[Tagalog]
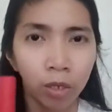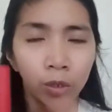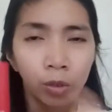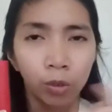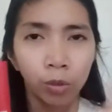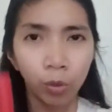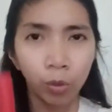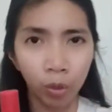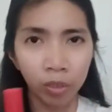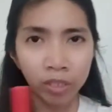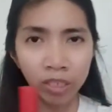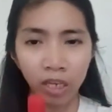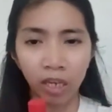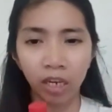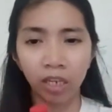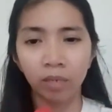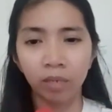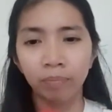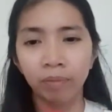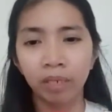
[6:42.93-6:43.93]
doon sa
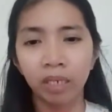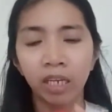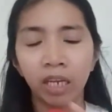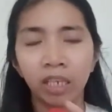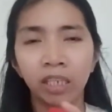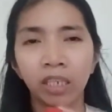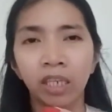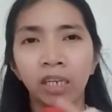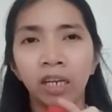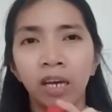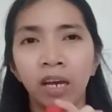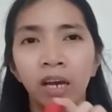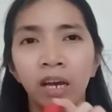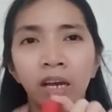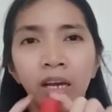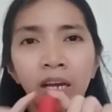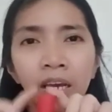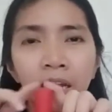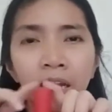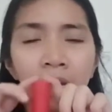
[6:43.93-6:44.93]
kaibigan niya na
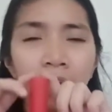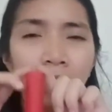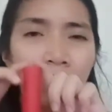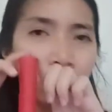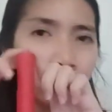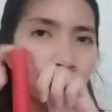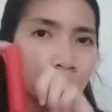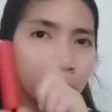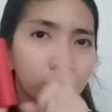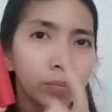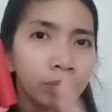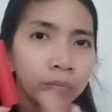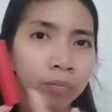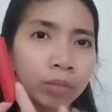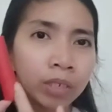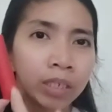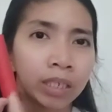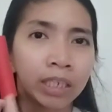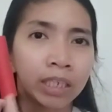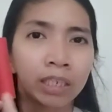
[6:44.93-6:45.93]
eh, um,
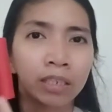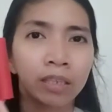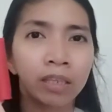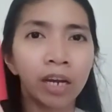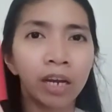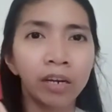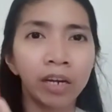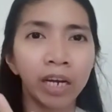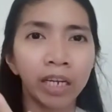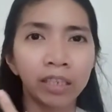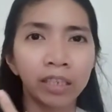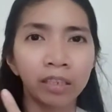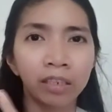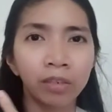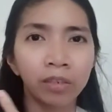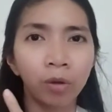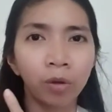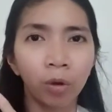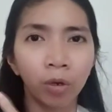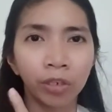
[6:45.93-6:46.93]
direct na
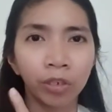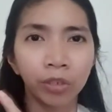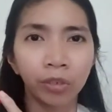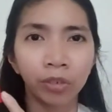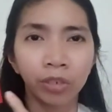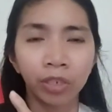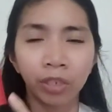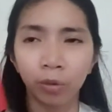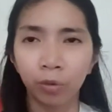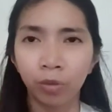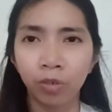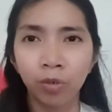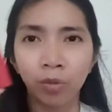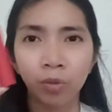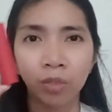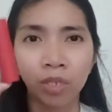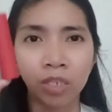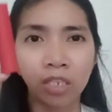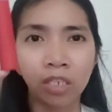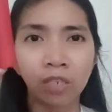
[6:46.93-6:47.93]
nag-order nito. So,
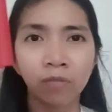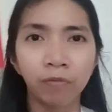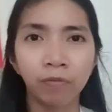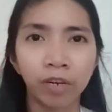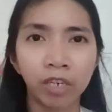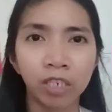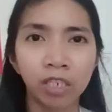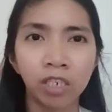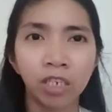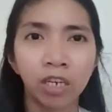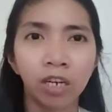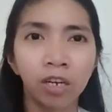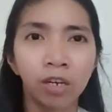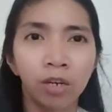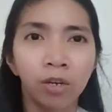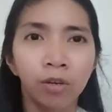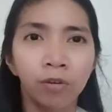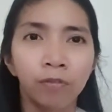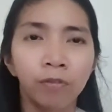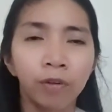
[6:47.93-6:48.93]
this is fresh
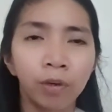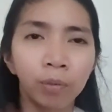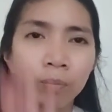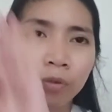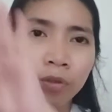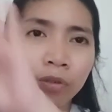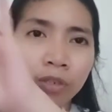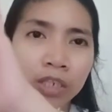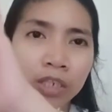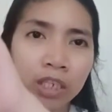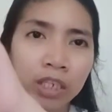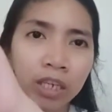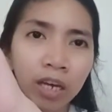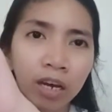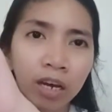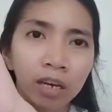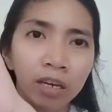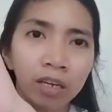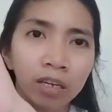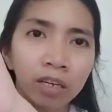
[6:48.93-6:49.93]
from
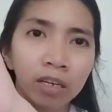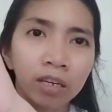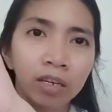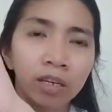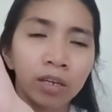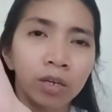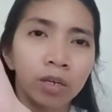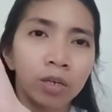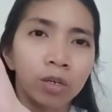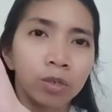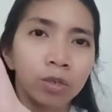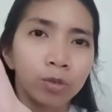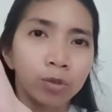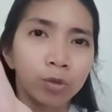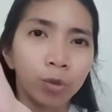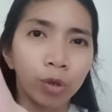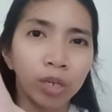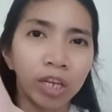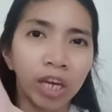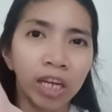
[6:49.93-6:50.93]
Korea.
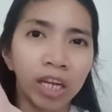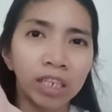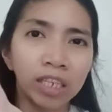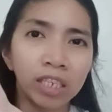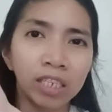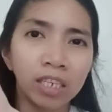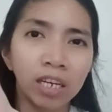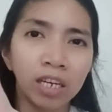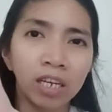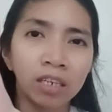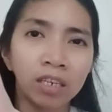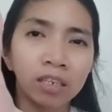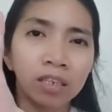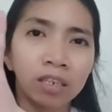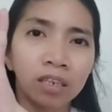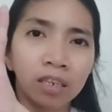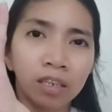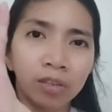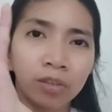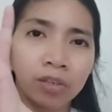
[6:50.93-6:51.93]
So, yan, isang,
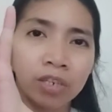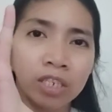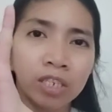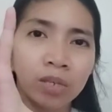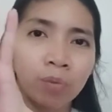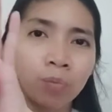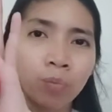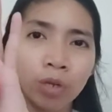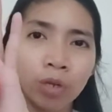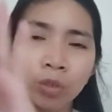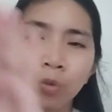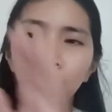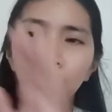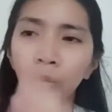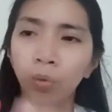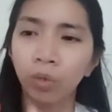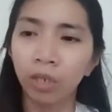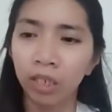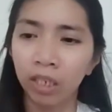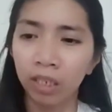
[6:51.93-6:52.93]
ayun, isang buwan ko
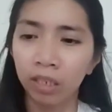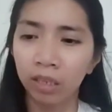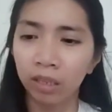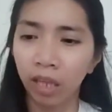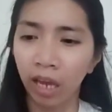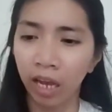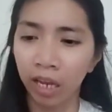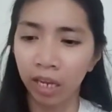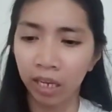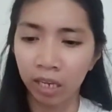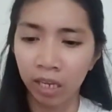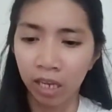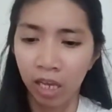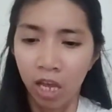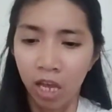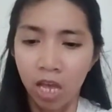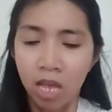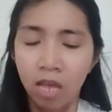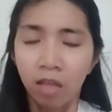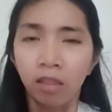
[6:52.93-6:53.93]
tong hinintay.
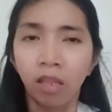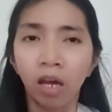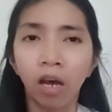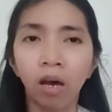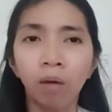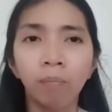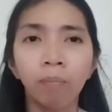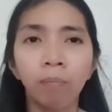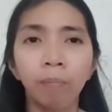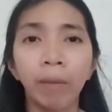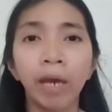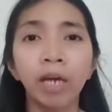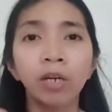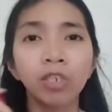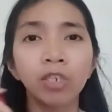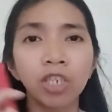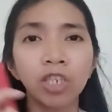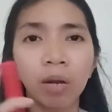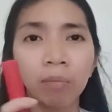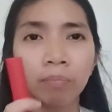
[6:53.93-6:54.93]
Naka, meron
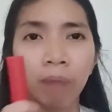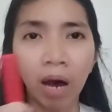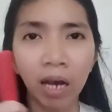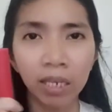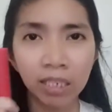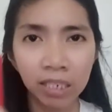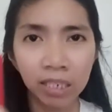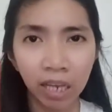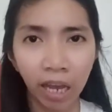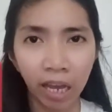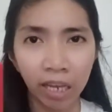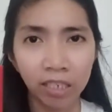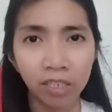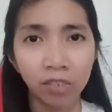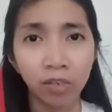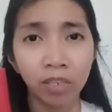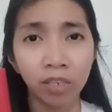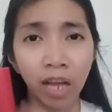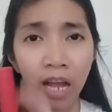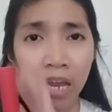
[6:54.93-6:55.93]
siyang box, guys.
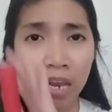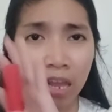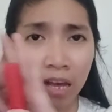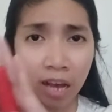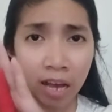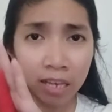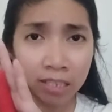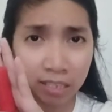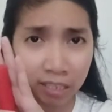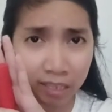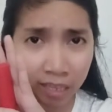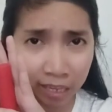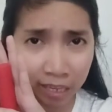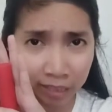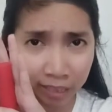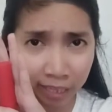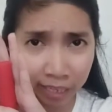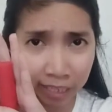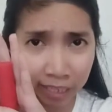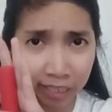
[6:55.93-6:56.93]
Yun nga lang,
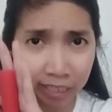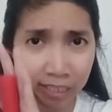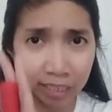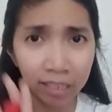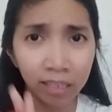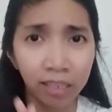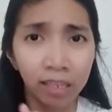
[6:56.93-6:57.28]
accidentally,